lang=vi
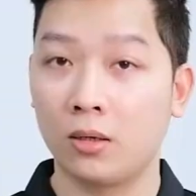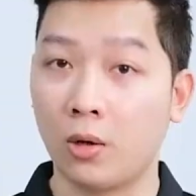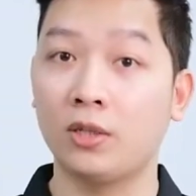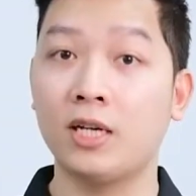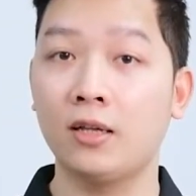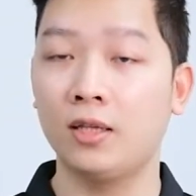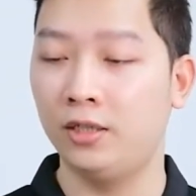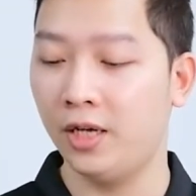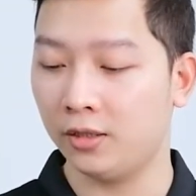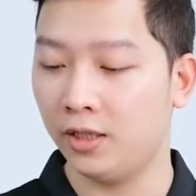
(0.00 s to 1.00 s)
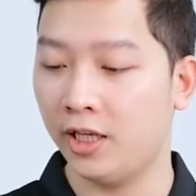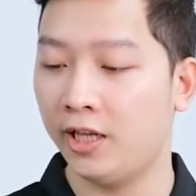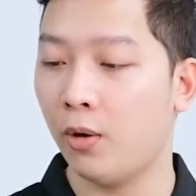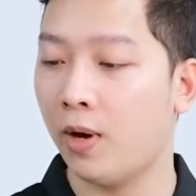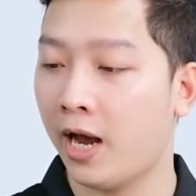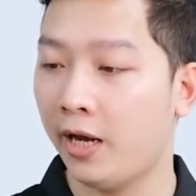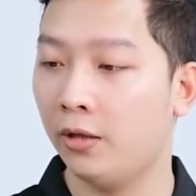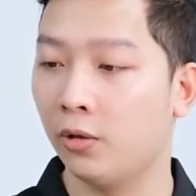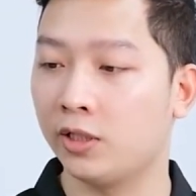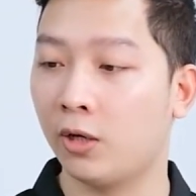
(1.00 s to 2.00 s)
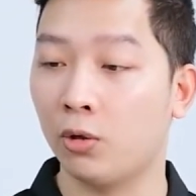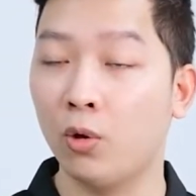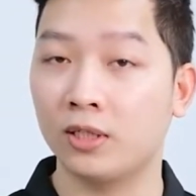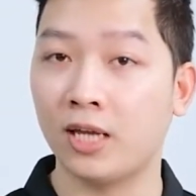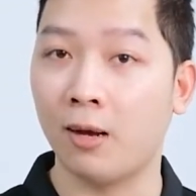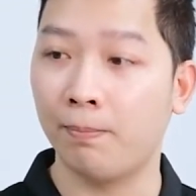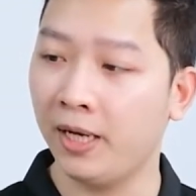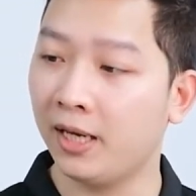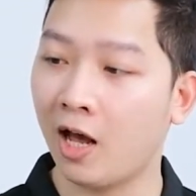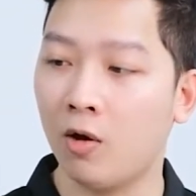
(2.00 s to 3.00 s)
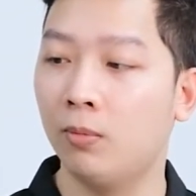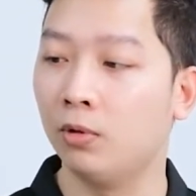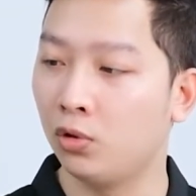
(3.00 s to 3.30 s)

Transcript: Có chăng thì chiếc GT Neo 2 nó sẽ có độ sáng pick cao hơn một